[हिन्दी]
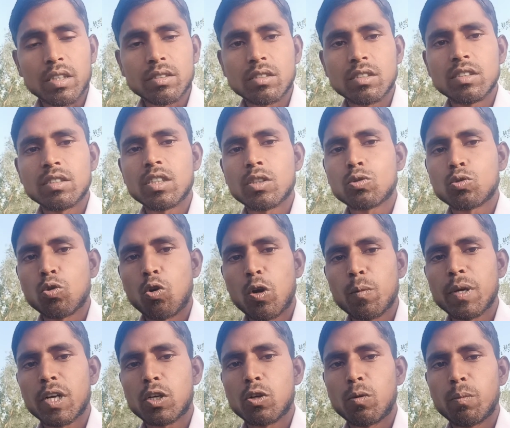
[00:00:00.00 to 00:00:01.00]
वो अस्सी
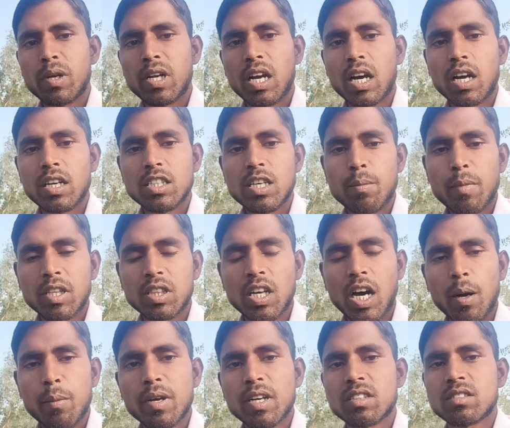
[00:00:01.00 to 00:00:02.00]
से सौ रुपये किलो मिलेगा
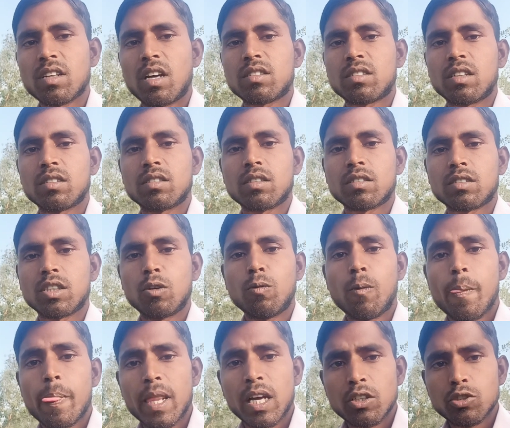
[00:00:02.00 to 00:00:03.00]
ये मैं दावे के साथ कह
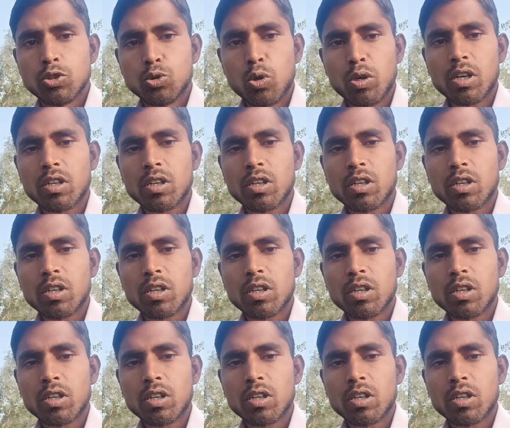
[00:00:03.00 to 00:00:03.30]
सकता हूँ